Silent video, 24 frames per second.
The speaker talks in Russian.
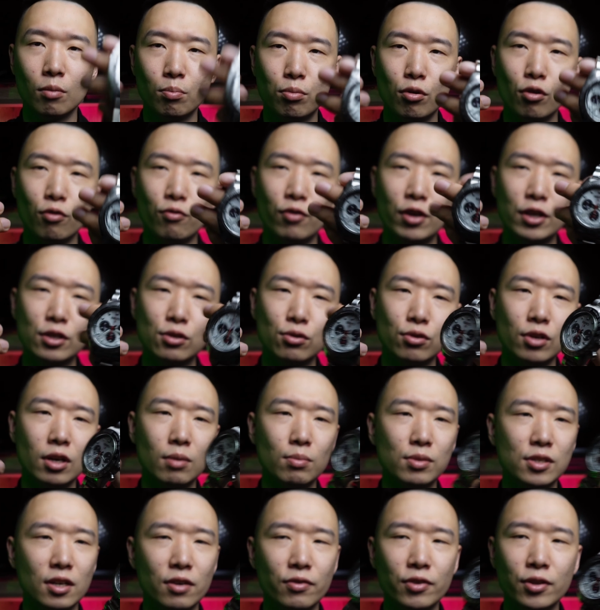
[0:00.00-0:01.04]
По весу я
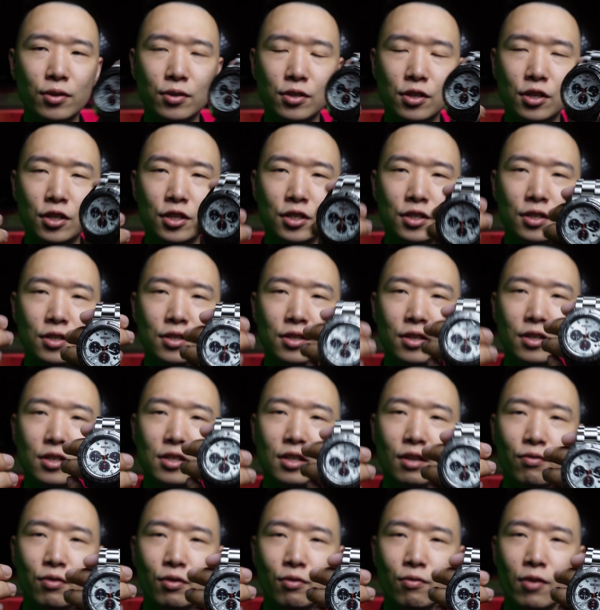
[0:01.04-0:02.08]
бы сравнил эти часы с
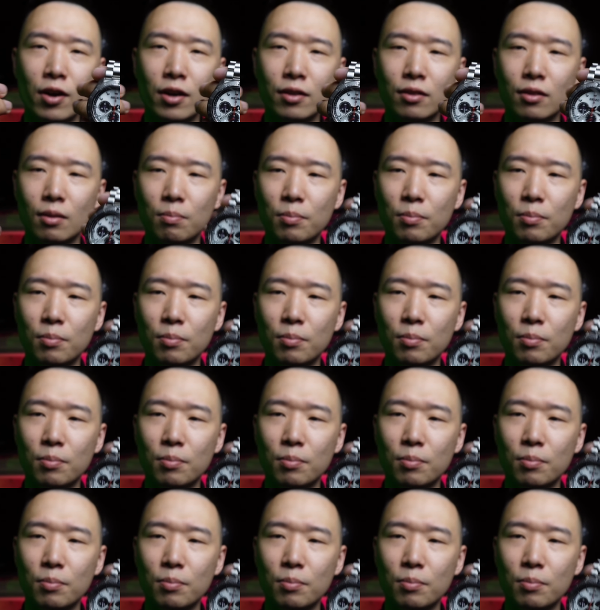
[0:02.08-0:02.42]
Кристофер Вард.